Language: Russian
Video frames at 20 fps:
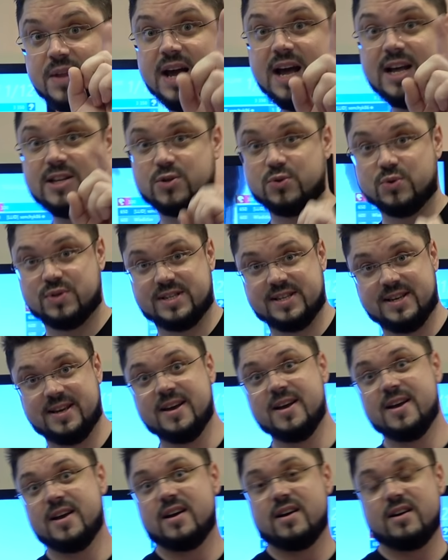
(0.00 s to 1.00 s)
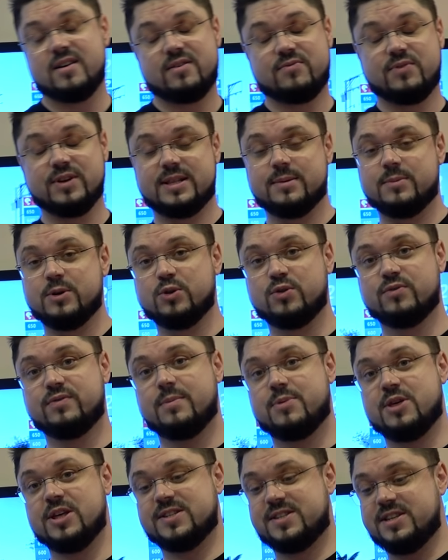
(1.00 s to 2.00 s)
Асусы э, в этом году
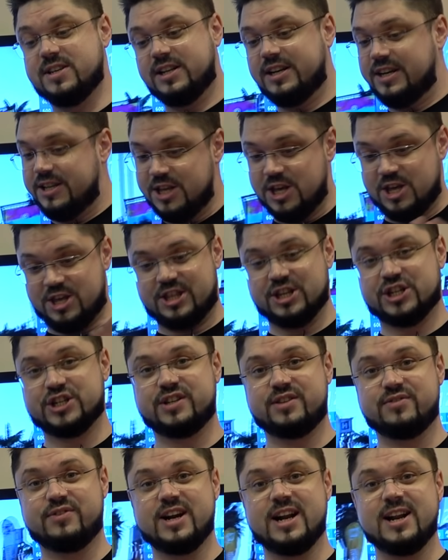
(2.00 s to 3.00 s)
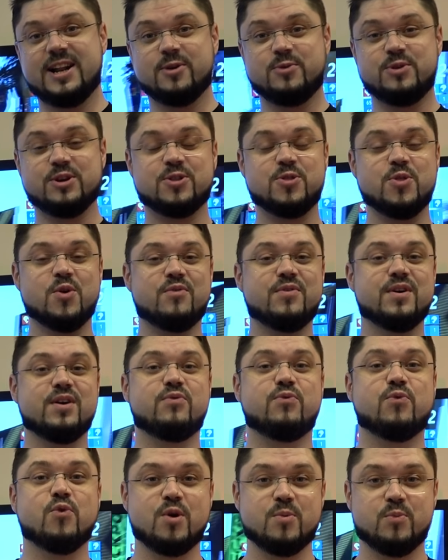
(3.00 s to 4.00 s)
вообще сделали нечто шедевральное. У них
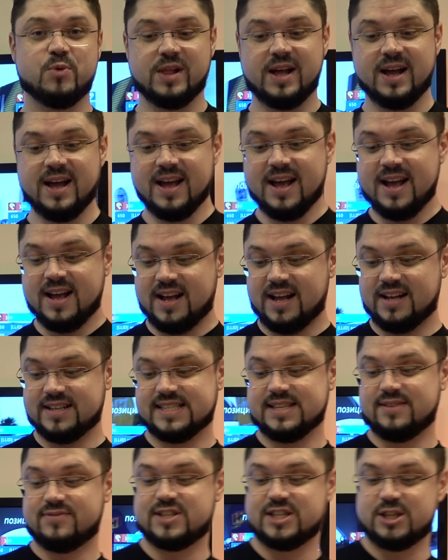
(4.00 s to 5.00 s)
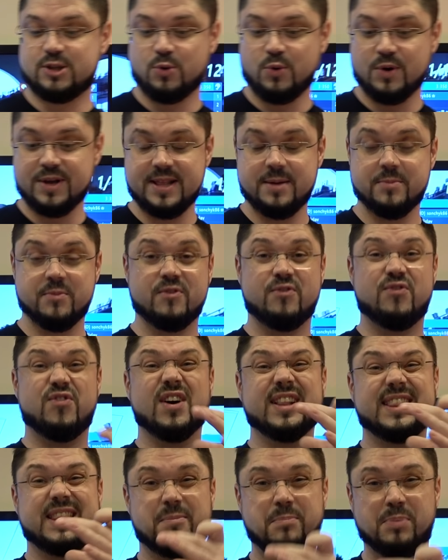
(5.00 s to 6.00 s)
новая формула э, со встроенным
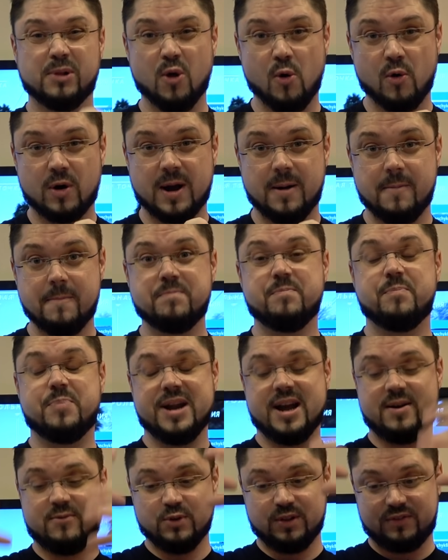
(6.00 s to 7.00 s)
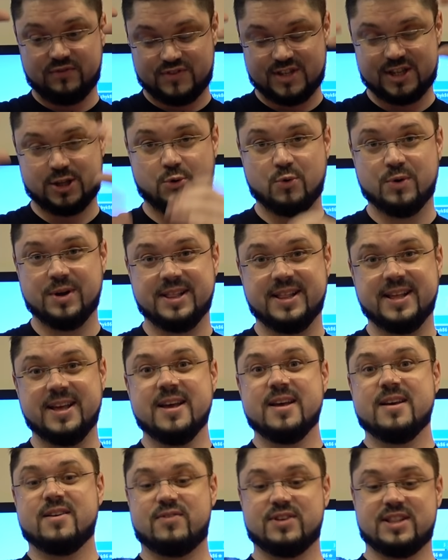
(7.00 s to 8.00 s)
водоблоком. Прям вот
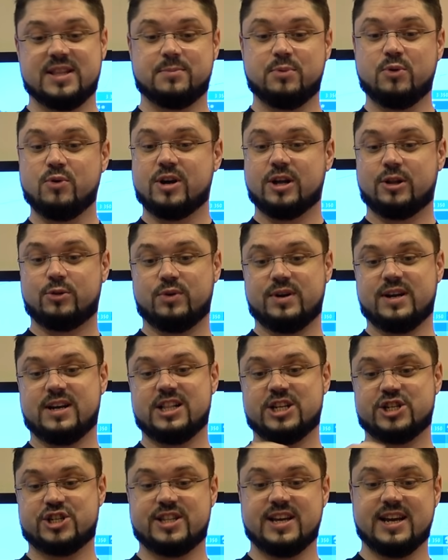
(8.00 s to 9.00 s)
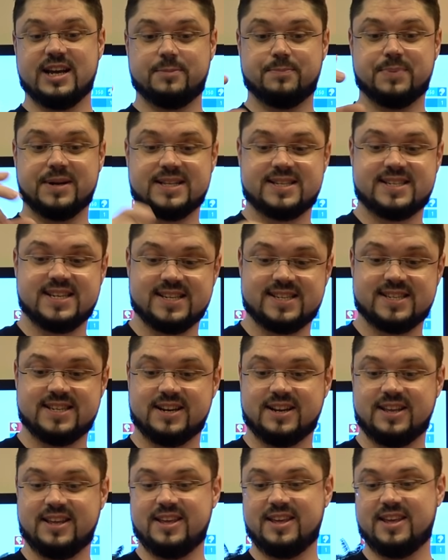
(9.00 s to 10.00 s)
встроенный водоблок, который охлаждает
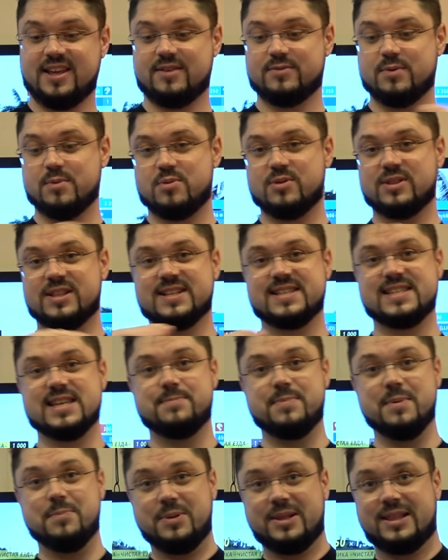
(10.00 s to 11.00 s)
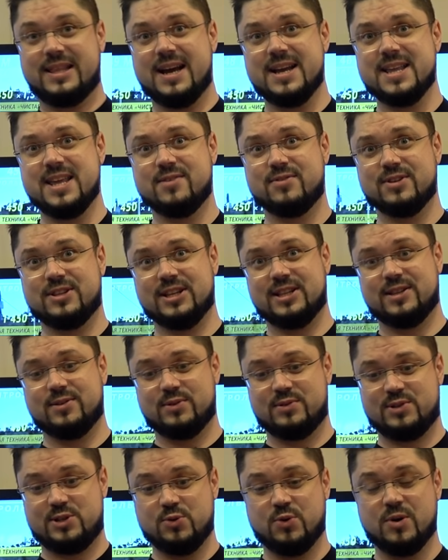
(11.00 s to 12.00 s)
процессор и, в общем-то, цепи питания, вот это
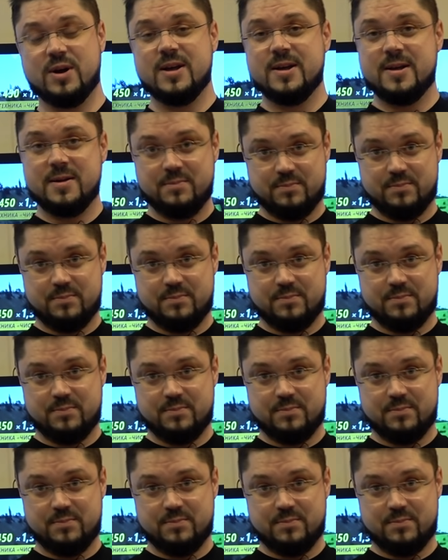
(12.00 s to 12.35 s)
вот все.